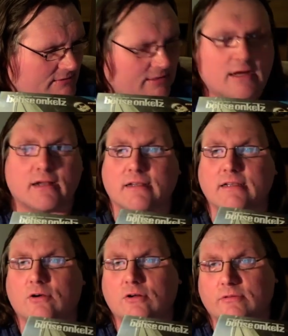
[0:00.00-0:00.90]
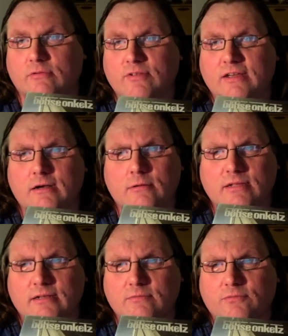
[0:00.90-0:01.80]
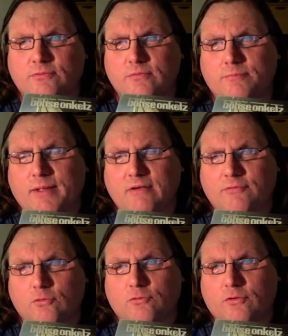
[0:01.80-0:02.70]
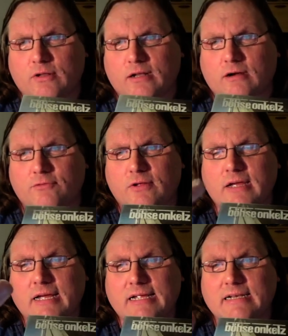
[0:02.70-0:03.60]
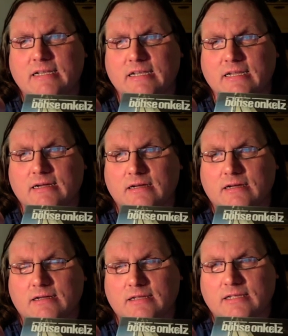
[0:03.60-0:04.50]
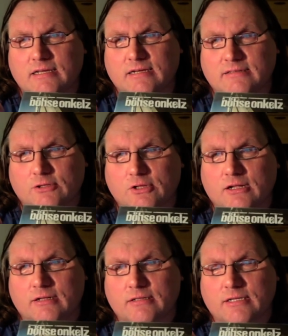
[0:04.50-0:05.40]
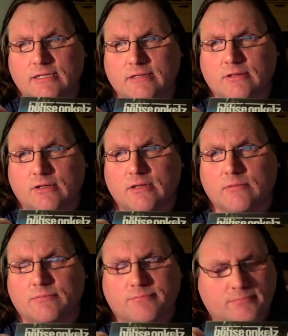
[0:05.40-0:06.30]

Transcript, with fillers: Naja, dann die Onkels wie wir, glaube ich, hatten ein Bandfoto vorne drauf. Die, äh, hier, sag schnell, die, die